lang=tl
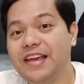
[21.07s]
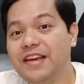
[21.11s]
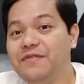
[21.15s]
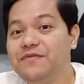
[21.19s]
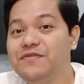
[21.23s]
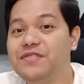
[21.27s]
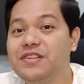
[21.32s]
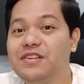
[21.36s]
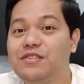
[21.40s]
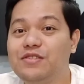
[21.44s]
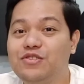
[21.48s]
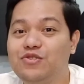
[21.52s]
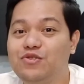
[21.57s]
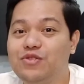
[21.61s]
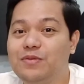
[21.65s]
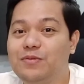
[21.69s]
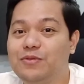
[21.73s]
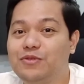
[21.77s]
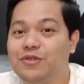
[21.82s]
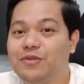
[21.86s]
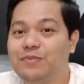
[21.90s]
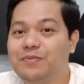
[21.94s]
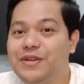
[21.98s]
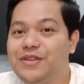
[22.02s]
If nagustuhan
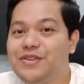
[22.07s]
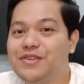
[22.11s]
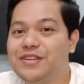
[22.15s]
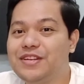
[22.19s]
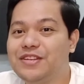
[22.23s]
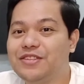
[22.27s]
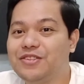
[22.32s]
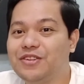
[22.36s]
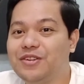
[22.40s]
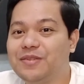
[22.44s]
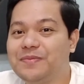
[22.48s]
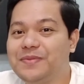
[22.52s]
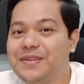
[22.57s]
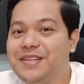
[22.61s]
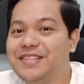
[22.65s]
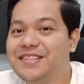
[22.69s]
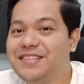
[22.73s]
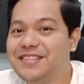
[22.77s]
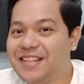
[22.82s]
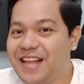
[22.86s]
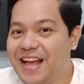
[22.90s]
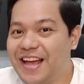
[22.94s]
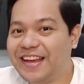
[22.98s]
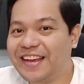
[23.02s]
mo itong video na to,
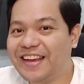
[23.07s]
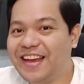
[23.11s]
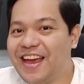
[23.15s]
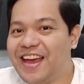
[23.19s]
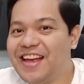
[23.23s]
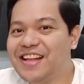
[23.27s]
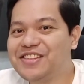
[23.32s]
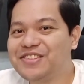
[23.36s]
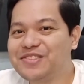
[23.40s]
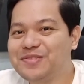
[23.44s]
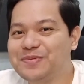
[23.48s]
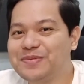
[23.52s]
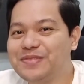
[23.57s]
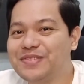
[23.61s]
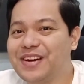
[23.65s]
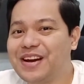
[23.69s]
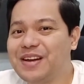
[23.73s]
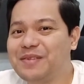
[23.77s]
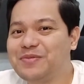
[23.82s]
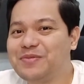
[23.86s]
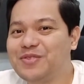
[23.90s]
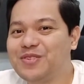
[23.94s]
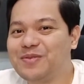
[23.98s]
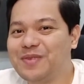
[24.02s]
please like and
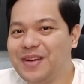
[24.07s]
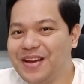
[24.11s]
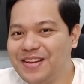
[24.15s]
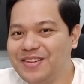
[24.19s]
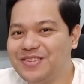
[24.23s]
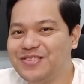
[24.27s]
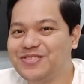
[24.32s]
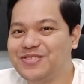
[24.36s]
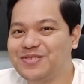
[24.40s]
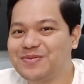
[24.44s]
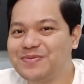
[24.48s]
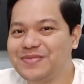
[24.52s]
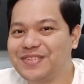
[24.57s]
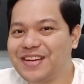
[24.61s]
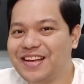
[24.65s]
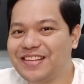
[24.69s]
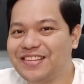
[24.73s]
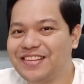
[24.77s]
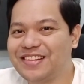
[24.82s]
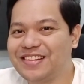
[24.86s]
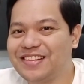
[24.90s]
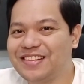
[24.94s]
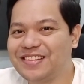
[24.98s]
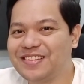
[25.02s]
subscribe to my YouTube
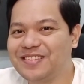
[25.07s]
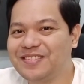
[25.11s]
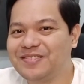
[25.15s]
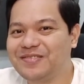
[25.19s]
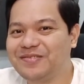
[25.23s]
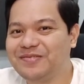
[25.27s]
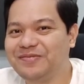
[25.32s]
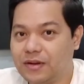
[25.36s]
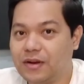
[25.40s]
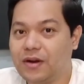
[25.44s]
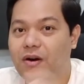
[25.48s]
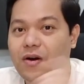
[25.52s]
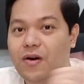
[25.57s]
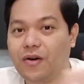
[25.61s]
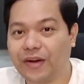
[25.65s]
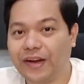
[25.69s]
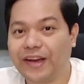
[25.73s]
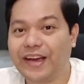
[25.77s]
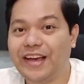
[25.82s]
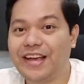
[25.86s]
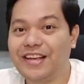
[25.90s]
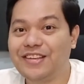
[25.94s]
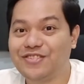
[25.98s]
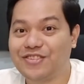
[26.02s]
channel.
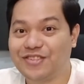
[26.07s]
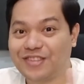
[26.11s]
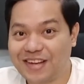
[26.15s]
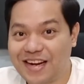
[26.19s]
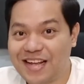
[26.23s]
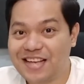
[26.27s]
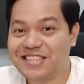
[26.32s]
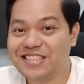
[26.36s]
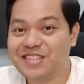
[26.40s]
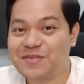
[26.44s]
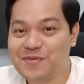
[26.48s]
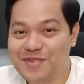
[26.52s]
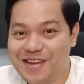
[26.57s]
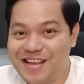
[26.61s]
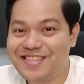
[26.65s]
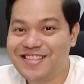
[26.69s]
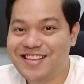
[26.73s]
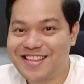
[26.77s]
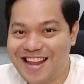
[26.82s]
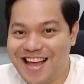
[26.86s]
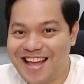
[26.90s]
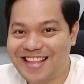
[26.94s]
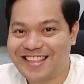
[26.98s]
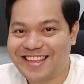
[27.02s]
Okay, so tara, simulan
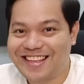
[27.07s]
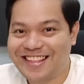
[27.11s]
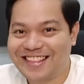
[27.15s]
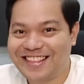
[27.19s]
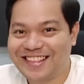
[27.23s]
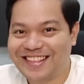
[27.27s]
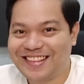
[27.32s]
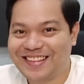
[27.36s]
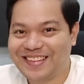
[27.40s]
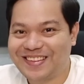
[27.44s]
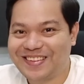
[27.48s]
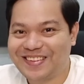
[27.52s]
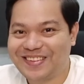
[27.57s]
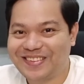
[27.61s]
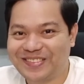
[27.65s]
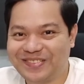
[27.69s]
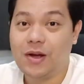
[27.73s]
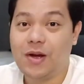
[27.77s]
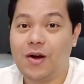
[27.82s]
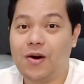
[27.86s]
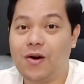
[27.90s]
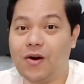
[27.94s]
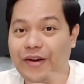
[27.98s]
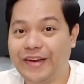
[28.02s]
na natin.
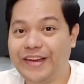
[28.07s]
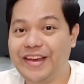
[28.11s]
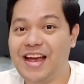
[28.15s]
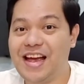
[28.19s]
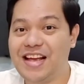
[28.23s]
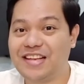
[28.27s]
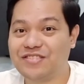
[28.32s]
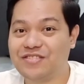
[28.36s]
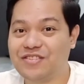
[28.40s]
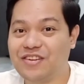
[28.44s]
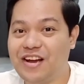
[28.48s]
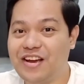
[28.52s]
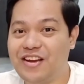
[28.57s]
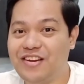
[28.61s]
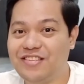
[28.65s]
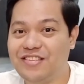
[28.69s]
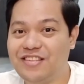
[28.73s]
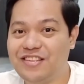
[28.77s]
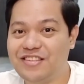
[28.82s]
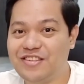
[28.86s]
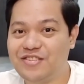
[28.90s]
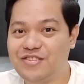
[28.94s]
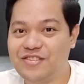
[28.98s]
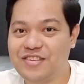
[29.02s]
Okay guys, so
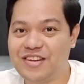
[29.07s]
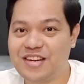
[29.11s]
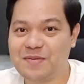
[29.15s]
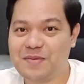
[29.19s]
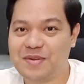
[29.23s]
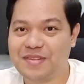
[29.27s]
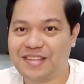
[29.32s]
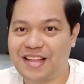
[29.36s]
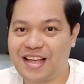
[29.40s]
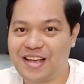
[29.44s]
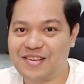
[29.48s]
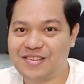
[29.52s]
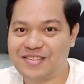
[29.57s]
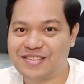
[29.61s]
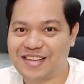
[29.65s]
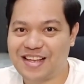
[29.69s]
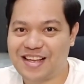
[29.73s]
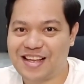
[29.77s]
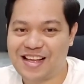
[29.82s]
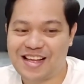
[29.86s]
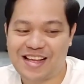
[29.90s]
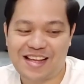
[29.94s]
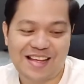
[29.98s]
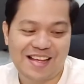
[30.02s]
ngayon nandito na naman tayo
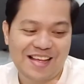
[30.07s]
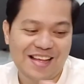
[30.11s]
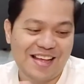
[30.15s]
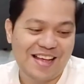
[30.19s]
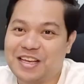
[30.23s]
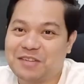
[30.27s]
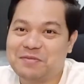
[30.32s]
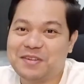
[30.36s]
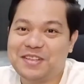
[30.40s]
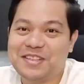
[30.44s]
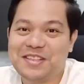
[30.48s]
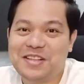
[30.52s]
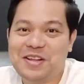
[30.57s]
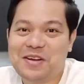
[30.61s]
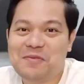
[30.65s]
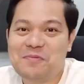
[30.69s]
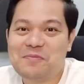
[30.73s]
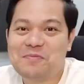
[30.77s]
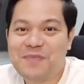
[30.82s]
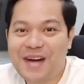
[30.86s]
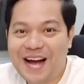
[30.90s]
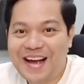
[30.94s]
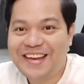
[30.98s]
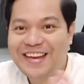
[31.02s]
sa segment
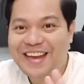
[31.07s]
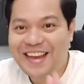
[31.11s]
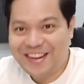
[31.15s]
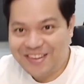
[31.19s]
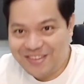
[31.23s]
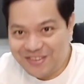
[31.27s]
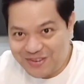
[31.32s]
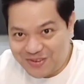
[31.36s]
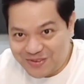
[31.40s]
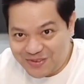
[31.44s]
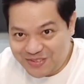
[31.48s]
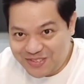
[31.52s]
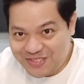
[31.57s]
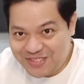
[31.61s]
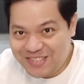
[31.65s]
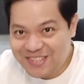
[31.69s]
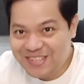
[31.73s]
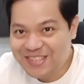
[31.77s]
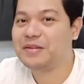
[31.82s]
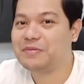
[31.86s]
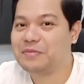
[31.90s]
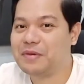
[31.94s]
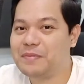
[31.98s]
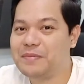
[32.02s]
ng buy and use.
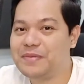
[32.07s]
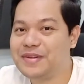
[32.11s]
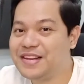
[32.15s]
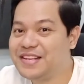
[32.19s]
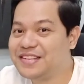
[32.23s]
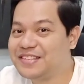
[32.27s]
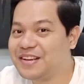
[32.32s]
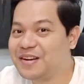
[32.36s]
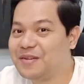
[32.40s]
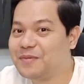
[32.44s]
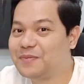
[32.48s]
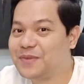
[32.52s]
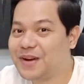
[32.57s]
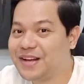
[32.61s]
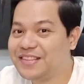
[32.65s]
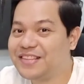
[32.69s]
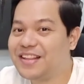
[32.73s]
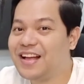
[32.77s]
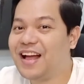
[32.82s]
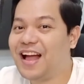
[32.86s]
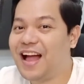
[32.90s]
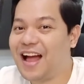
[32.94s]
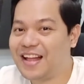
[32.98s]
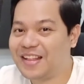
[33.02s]
Ay mabilis ang
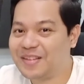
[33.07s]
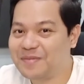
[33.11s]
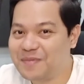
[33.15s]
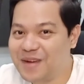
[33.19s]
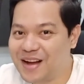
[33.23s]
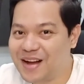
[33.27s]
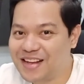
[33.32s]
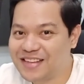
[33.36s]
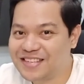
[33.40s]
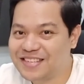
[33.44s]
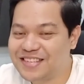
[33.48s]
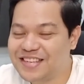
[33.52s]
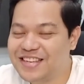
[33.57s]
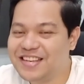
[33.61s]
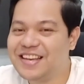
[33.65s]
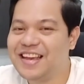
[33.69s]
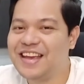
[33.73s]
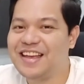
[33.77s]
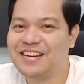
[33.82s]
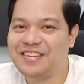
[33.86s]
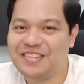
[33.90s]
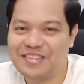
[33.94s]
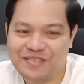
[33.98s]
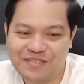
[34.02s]
product unboxing
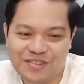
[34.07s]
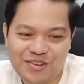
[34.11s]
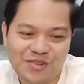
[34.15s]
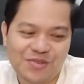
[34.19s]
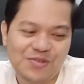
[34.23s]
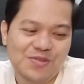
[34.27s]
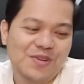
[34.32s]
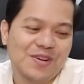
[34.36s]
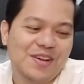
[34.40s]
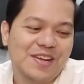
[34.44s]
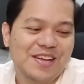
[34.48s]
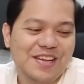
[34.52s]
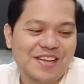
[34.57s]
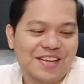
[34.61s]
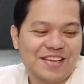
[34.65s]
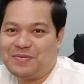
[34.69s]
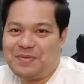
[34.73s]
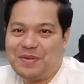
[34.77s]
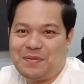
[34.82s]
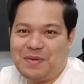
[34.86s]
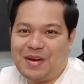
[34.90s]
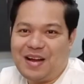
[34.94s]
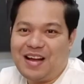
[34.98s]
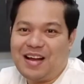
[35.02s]
and review. So
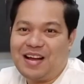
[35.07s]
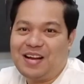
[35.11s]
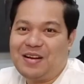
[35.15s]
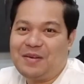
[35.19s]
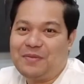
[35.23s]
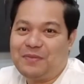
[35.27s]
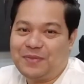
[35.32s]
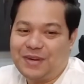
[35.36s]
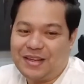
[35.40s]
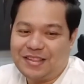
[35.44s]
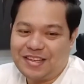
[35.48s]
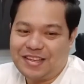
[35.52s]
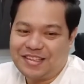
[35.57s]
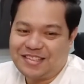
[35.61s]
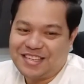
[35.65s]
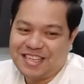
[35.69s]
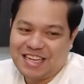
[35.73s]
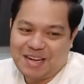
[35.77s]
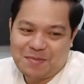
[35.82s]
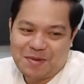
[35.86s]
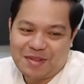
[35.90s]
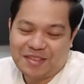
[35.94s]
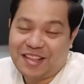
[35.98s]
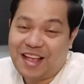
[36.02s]
may mga products
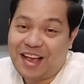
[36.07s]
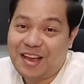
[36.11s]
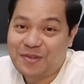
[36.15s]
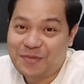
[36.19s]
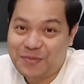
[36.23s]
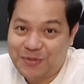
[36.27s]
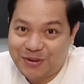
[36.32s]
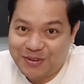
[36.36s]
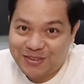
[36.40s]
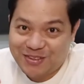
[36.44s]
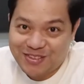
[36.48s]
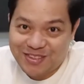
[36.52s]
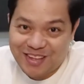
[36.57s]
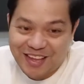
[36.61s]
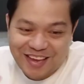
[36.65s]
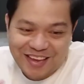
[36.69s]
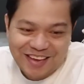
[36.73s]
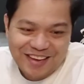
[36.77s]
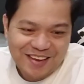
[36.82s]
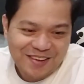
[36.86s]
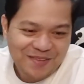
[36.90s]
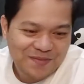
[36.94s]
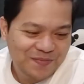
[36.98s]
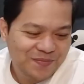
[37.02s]
na naman tayo for
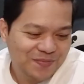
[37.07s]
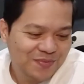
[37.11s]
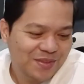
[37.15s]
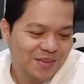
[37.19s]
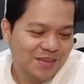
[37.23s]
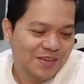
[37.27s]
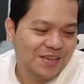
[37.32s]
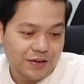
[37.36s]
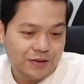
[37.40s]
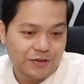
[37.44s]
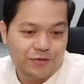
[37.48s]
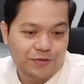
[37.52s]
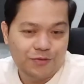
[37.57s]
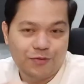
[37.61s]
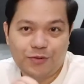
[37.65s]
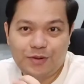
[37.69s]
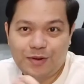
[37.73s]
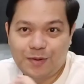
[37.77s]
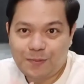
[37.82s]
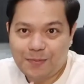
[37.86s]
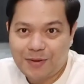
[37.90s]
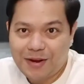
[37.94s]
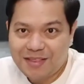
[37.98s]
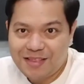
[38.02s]
today yung
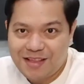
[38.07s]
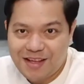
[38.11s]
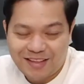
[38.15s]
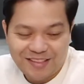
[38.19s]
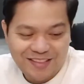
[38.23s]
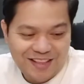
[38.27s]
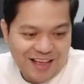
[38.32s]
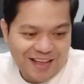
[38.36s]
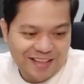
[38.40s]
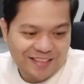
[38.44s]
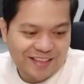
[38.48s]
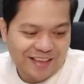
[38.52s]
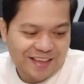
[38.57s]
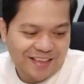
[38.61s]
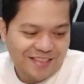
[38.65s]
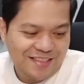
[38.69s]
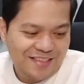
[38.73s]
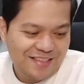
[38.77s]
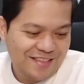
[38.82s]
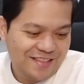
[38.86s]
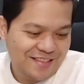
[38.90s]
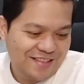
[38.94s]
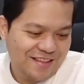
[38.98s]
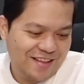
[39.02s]
unang product
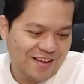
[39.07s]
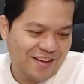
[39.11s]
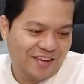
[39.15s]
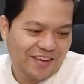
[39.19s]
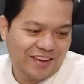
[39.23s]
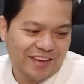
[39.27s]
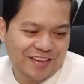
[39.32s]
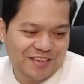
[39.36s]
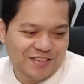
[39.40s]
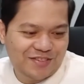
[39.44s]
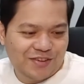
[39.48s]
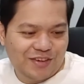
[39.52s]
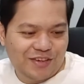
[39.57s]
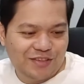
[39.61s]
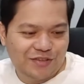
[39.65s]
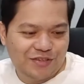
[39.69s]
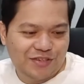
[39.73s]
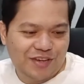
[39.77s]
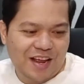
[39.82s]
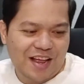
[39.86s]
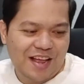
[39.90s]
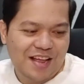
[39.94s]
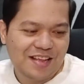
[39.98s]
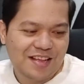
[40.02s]
natin. Okay, so ito
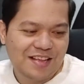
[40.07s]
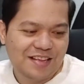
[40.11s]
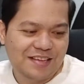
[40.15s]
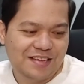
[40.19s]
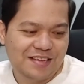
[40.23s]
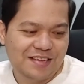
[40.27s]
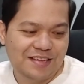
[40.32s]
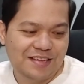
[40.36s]
siya.